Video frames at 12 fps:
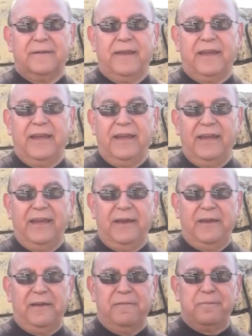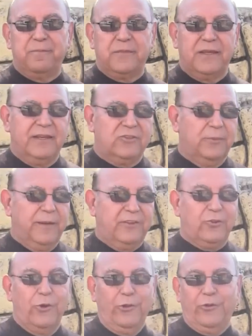eh, y sobre
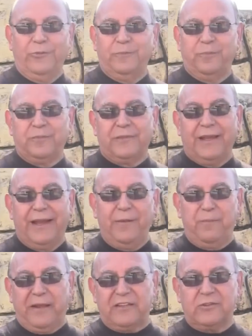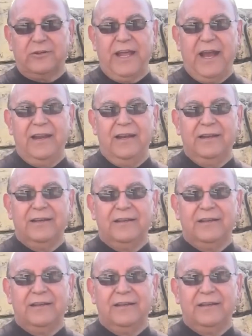todo el personal,